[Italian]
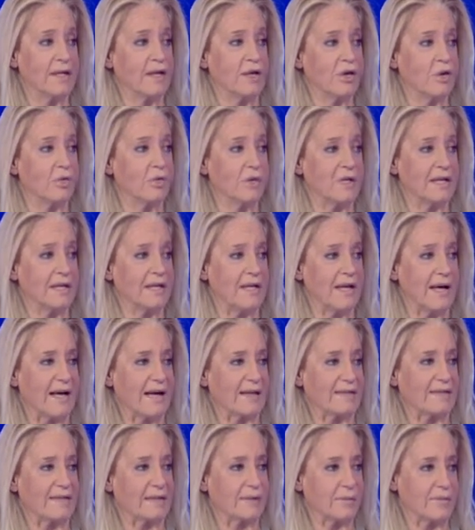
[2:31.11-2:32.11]

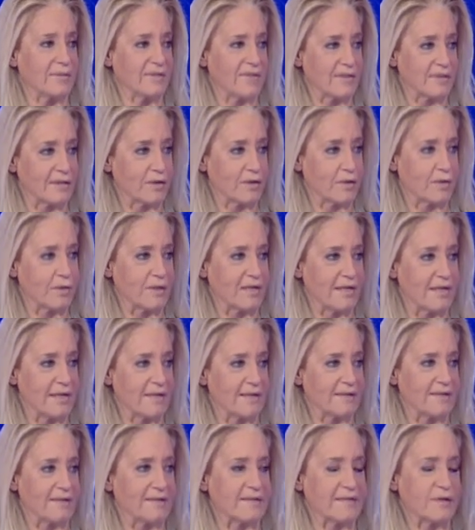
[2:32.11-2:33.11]
collegati a questa
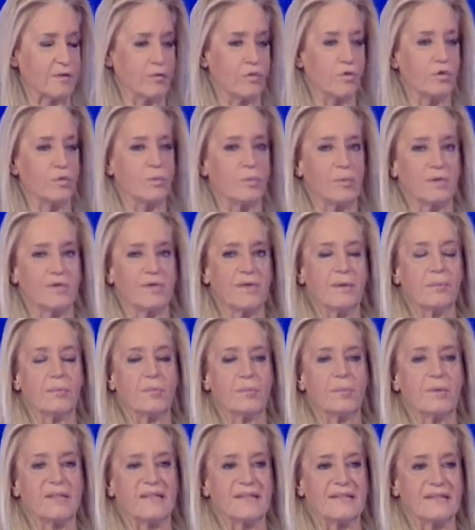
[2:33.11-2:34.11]
accoglienza, noi non possiamo
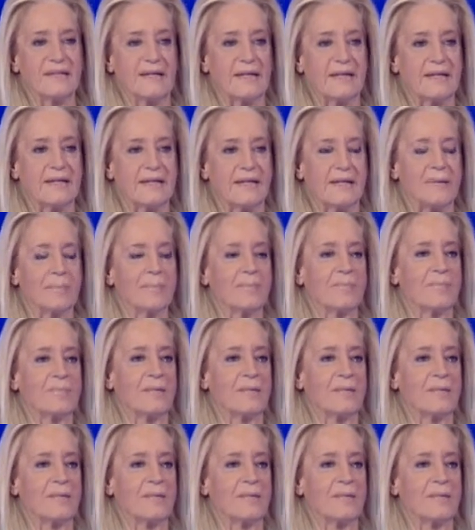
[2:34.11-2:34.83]
pensare